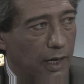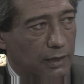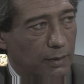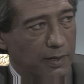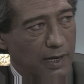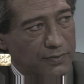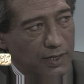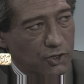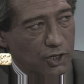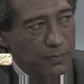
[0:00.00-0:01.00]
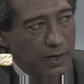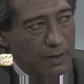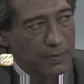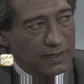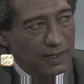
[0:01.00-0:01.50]
اكتب لنفسك شيك ب
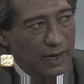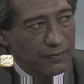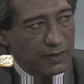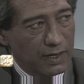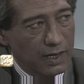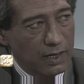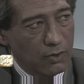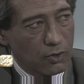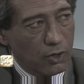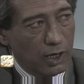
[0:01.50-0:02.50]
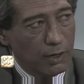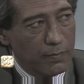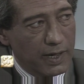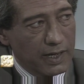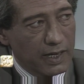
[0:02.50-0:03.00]
5000 جنيه وروح
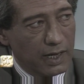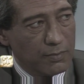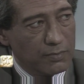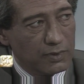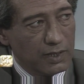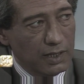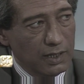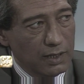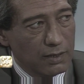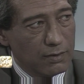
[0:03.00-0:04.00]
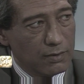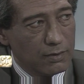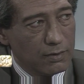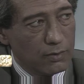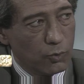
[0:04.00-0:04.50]
البنك امضيه
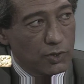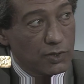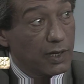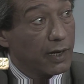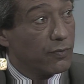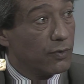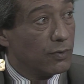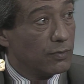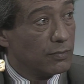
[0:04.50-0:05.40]
واصرفه